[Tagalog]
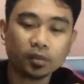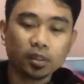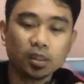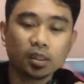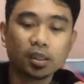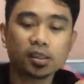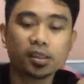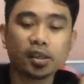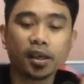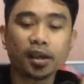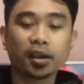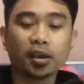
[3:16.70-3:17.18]

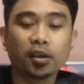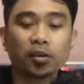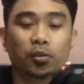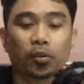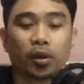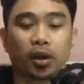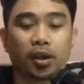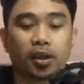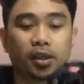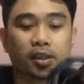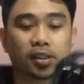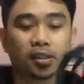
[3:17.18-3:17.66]
The second
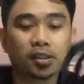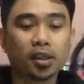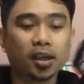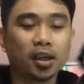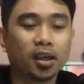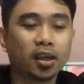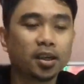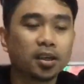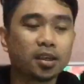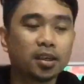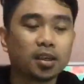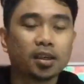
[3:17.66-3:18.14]
one is
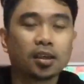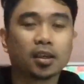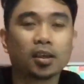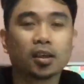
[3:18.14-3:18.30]
the